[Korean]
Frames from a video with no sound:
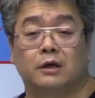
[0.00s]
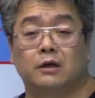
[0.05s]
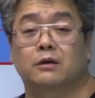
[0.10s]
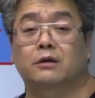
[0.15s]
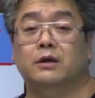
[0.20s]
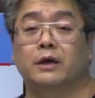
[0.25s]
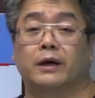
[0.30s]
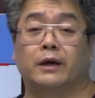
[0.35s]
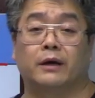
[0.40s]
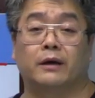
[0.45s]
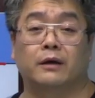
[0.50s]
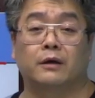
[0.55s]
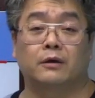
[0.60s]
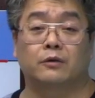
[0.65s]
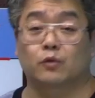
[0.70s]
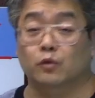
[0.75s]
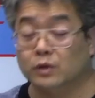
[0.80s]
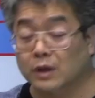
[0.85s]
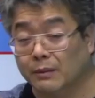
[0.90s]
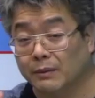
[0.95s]
이렇게
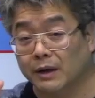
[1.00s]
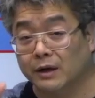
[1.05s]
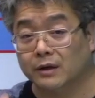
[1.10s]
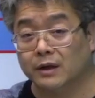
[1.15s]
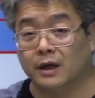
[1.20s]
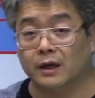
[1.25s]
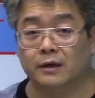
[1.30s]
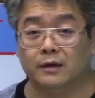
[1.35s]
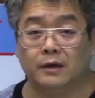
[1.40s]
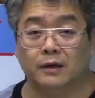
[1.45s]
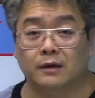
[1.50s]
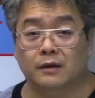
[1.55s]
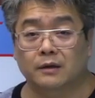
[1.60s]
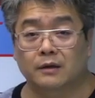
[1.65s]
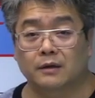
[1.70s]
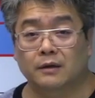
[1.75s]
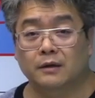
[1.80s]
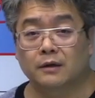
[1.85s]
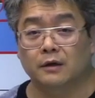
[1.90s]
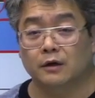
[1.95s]
농담하는 게 아니라.
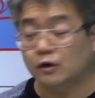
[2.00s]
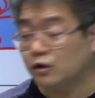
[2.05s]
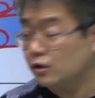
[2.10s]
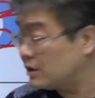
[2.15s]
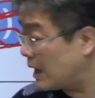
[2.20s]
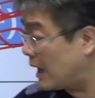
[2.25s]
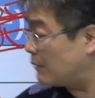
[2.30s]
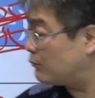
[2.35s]
근데